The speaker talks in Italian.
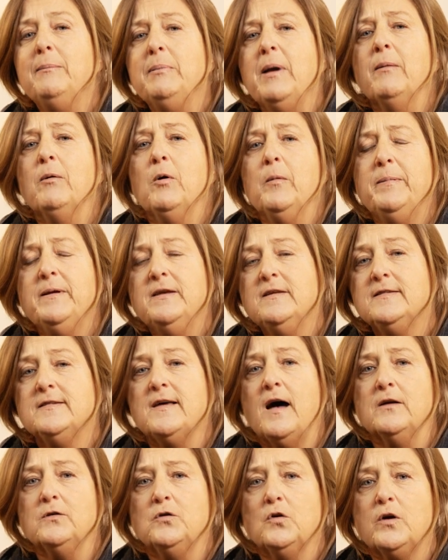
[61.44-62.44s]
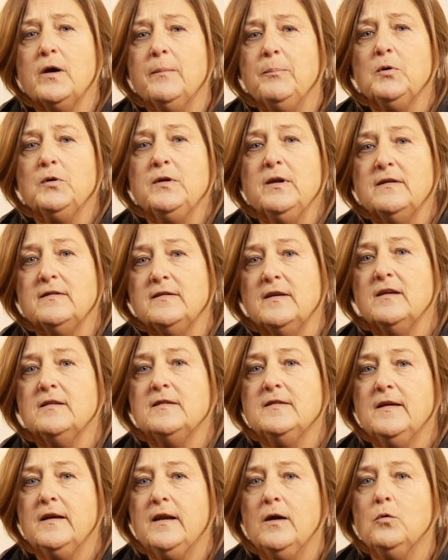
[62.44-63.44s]
abbiamo pensato che potesse
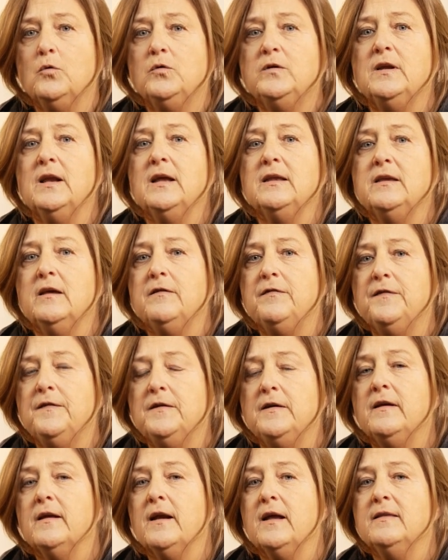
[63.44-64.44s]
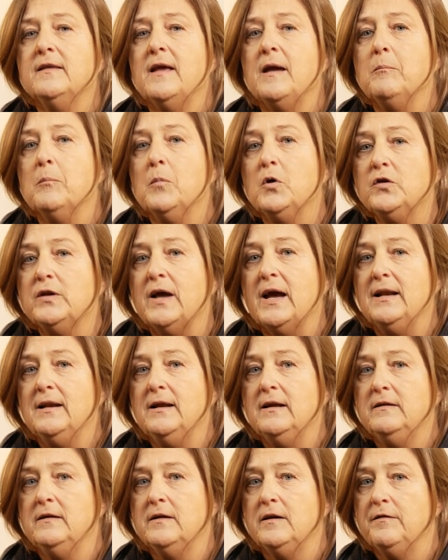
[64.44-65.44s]
essere utile definire dei
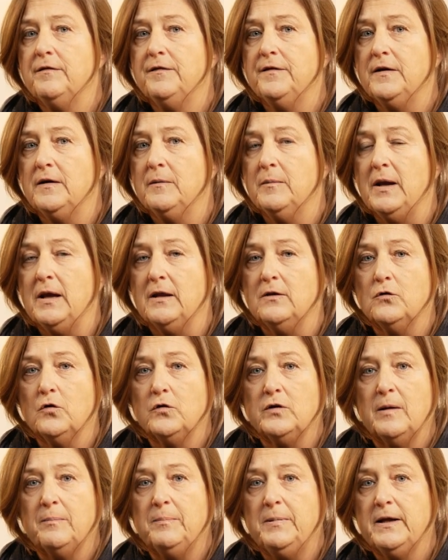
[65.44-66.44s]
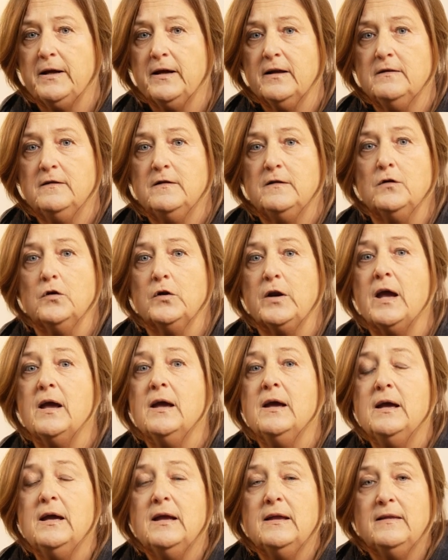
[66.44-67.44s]
modelli di riferimento di
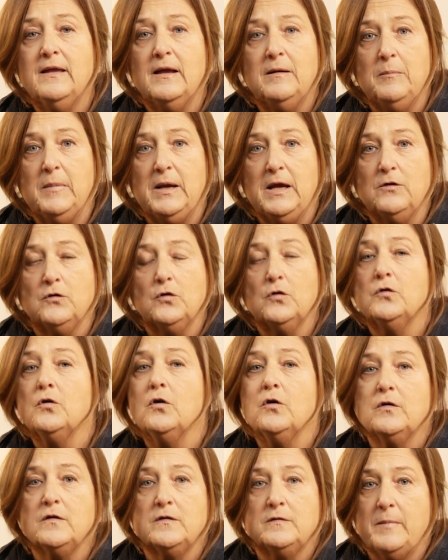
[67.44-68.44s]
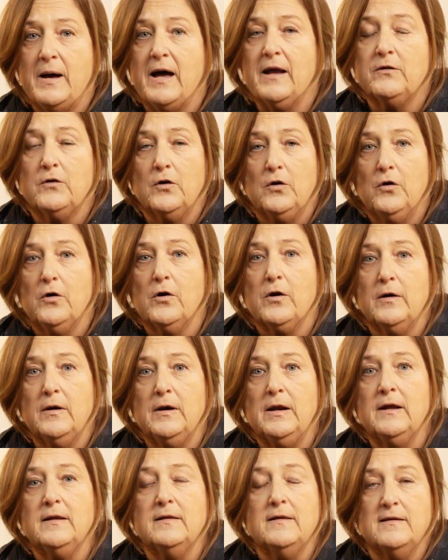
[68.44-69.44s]
applicazione del metodo Smart
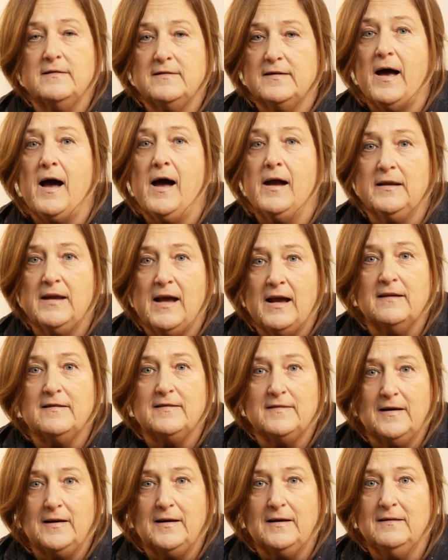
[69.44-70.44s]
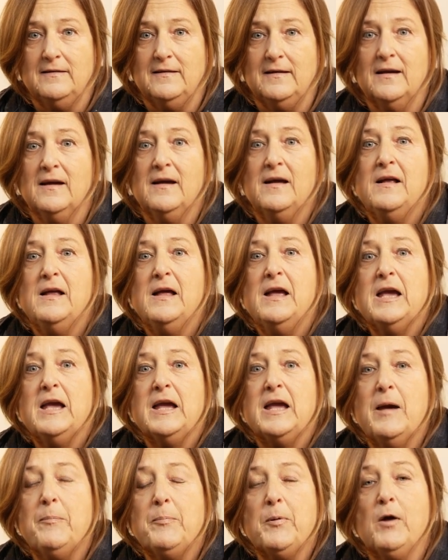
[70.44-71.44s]
Learning Design SLD,
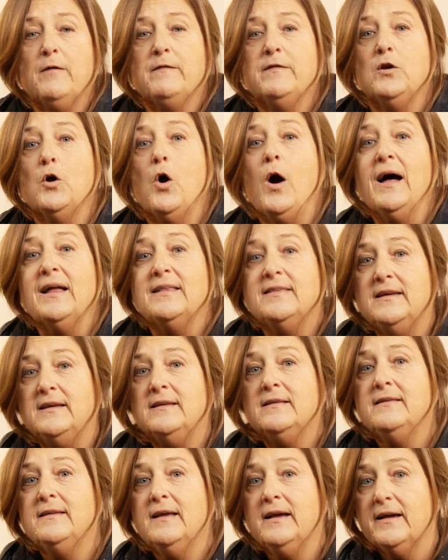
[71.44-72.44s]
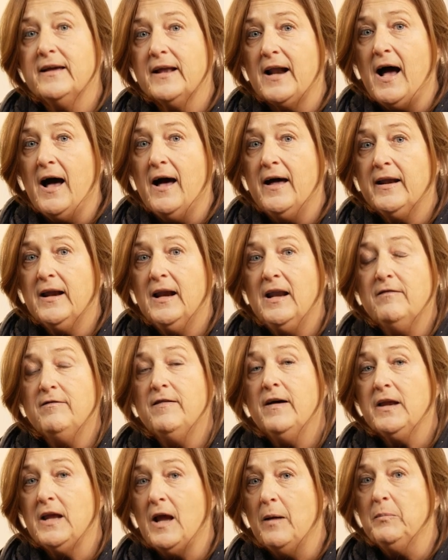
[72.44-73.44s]
che provino ad integrare le
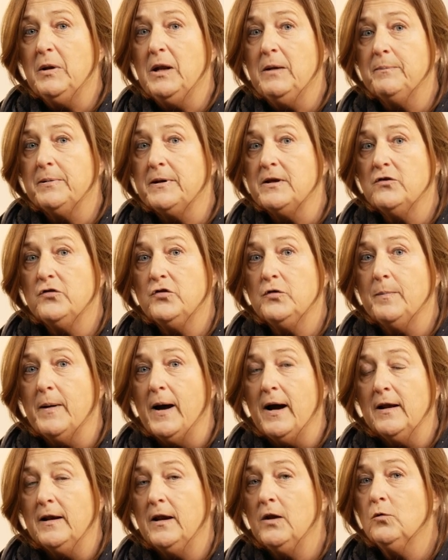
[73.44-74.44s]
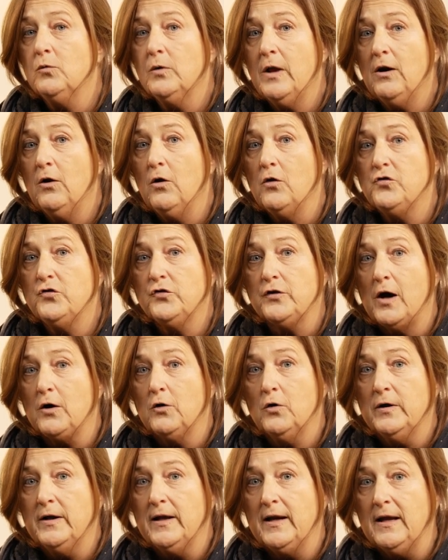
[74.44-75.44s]
variabili principali in una
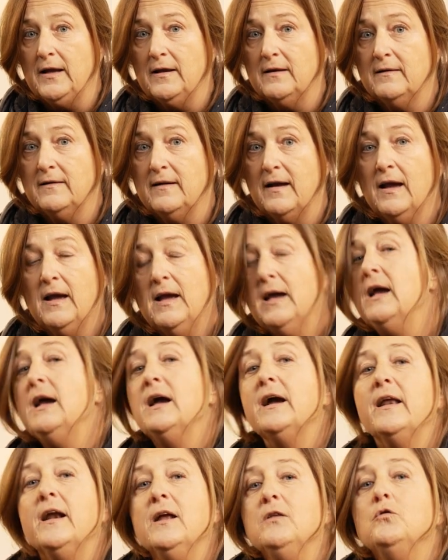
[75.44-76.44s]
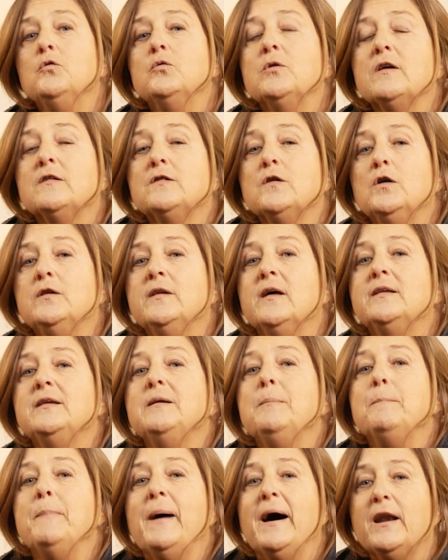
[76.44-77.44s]
logica coerente, creando una sorta
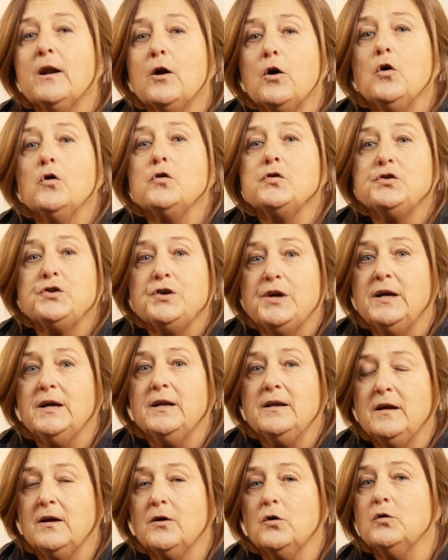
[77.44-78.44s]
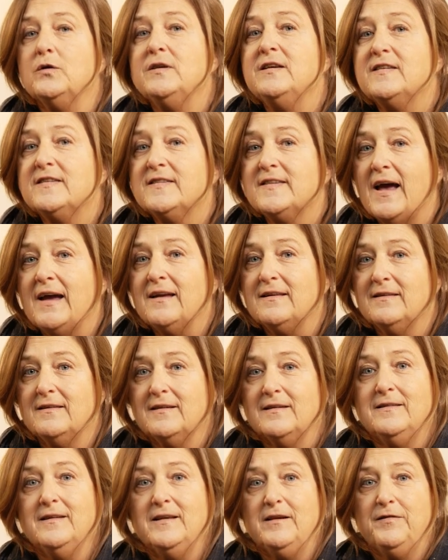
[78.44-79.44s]
di palcoscenico, di
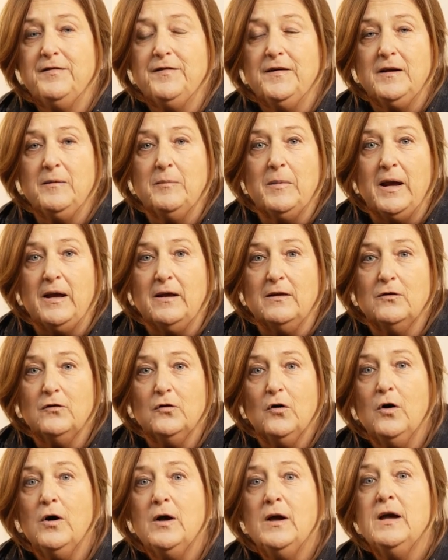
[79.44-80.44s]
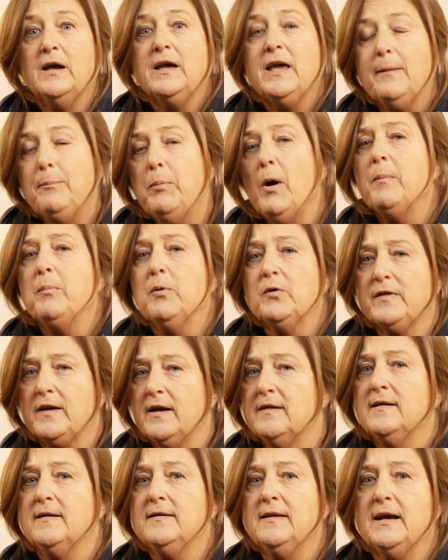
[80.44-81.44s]
set di riferimento che poi
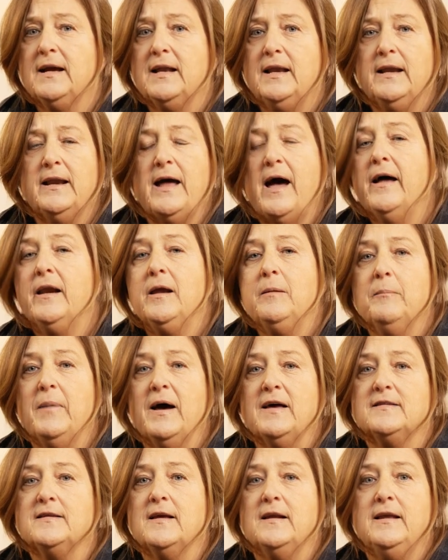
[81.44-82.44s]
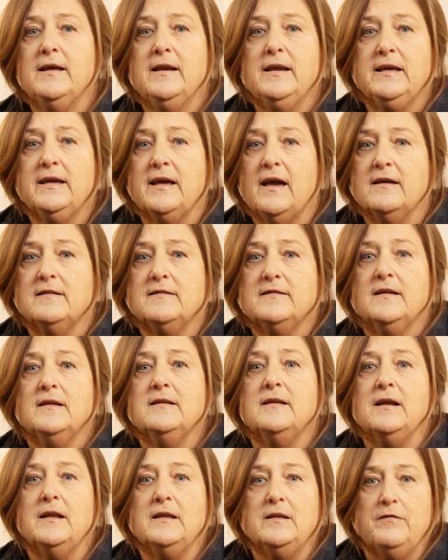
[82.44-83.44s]
potrete declinare in base alle
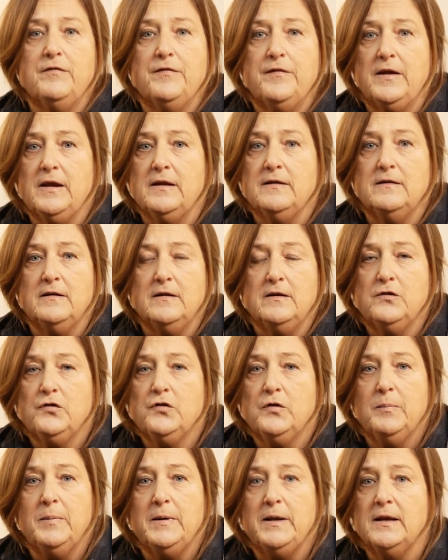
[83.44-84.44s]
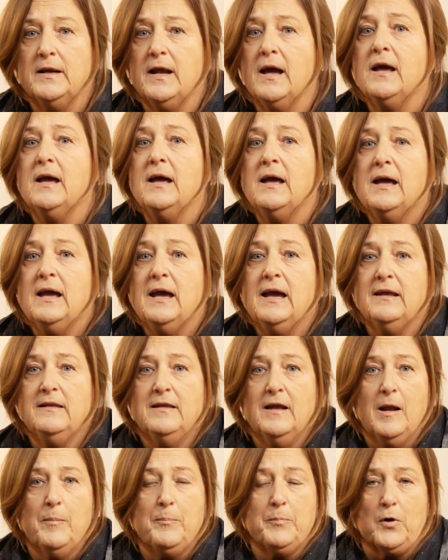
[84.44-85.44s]
richieste delle differenti discipline e
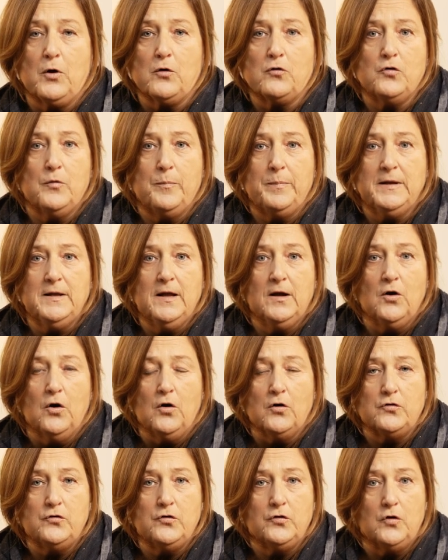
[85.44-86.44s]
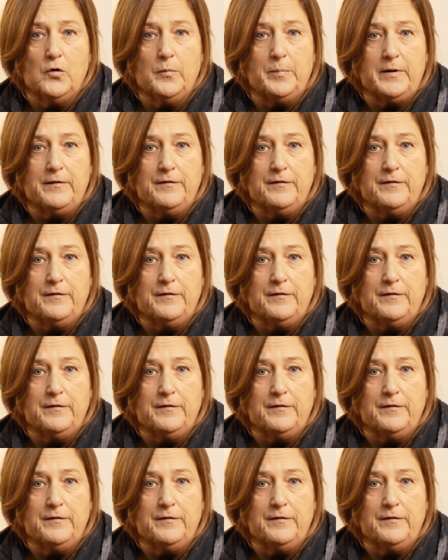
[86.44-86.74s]
dell'approccio pedagogico